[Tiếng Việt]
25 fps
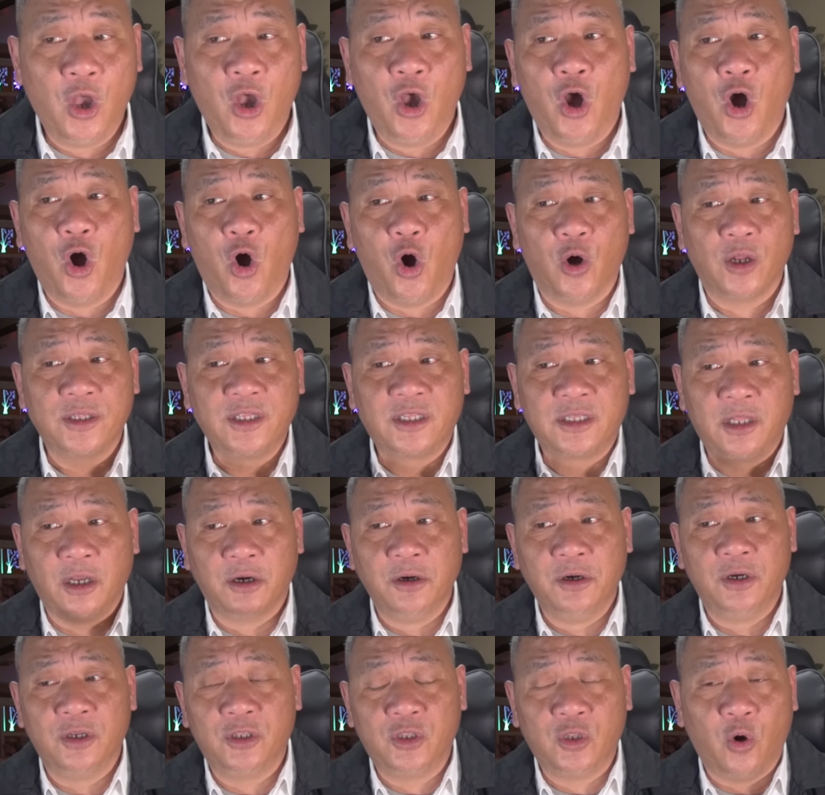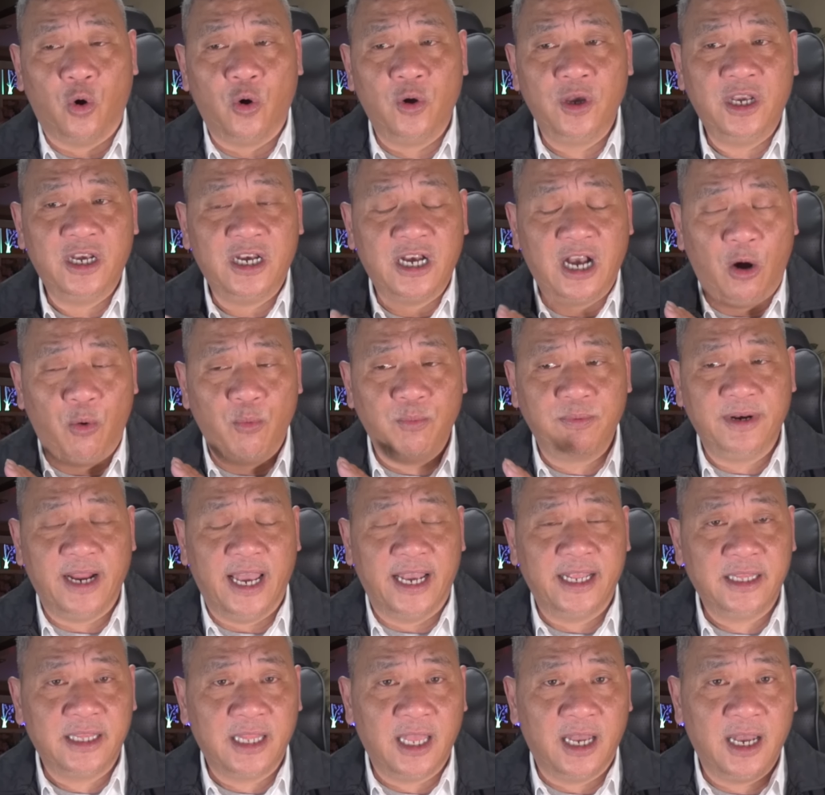Họ từ chối không
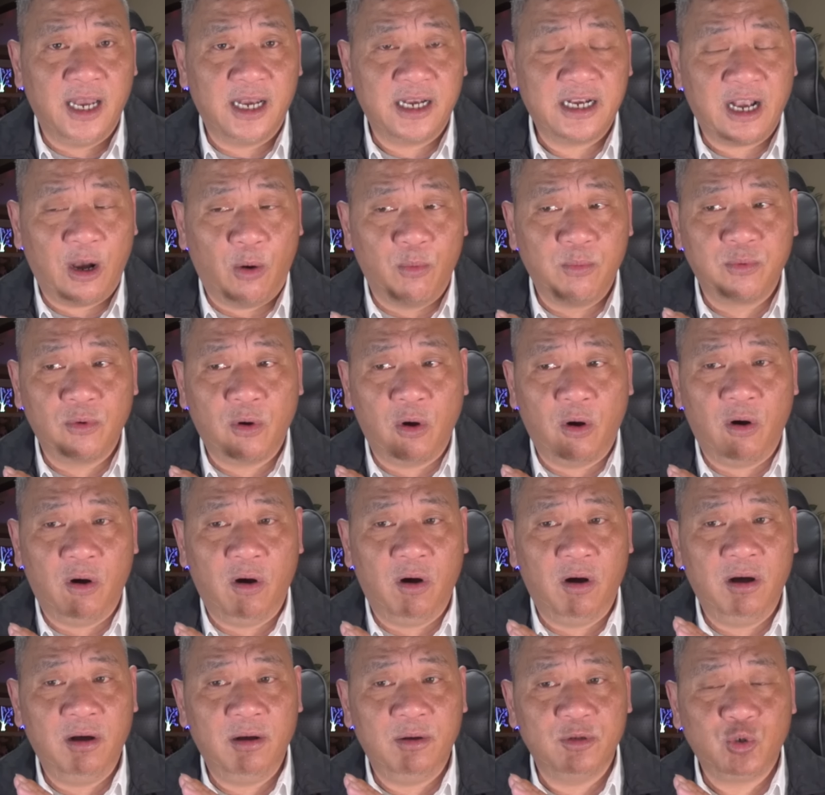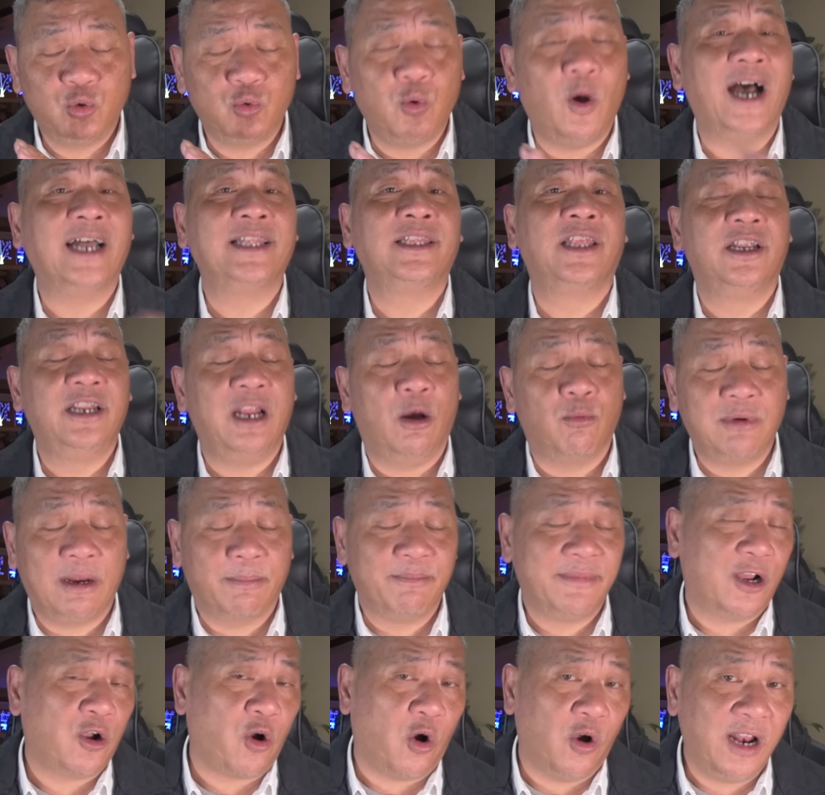để tê, không có xóa tên ông
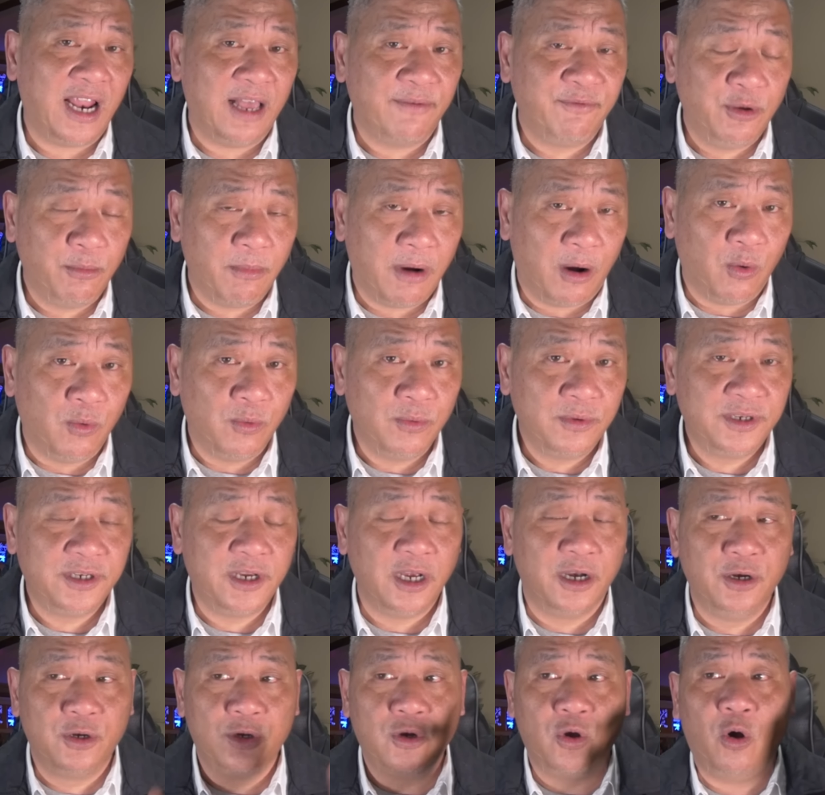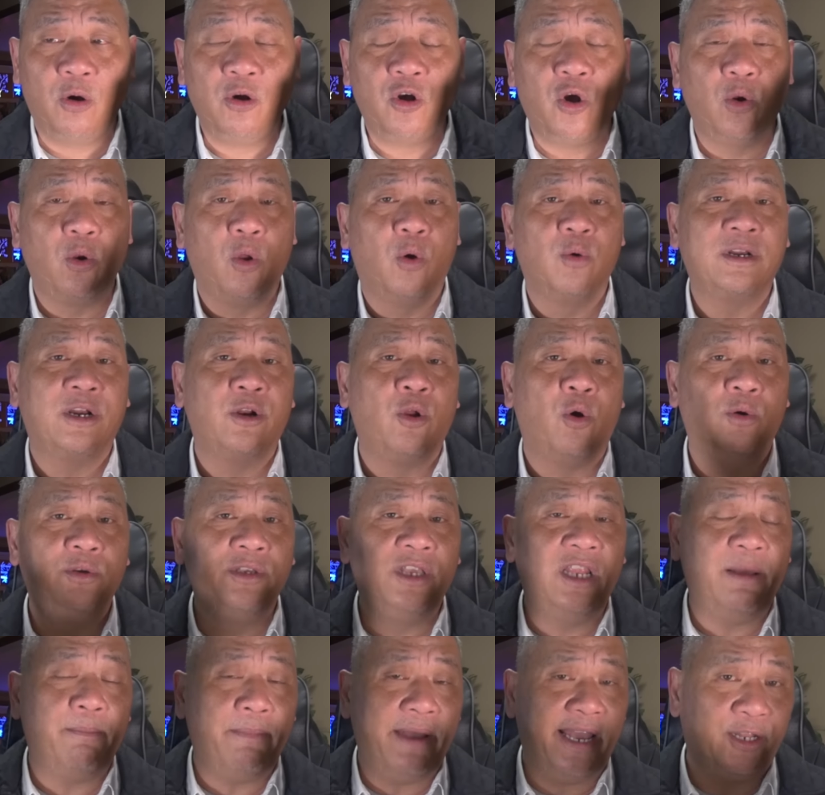Trump ra khỏi lá phiếu bầu, trừ có Colorado
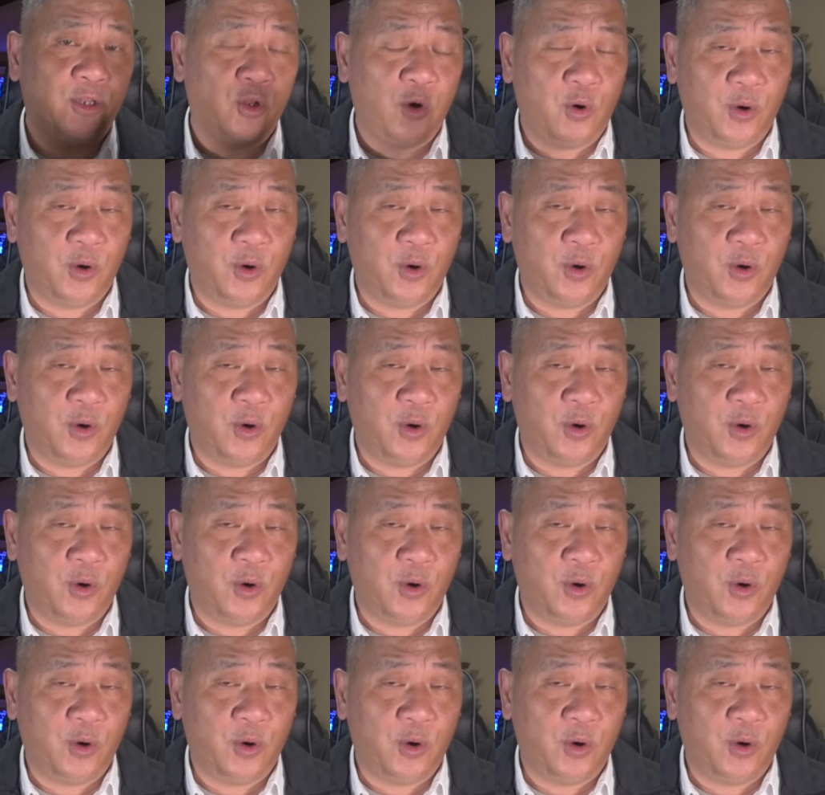với là Maine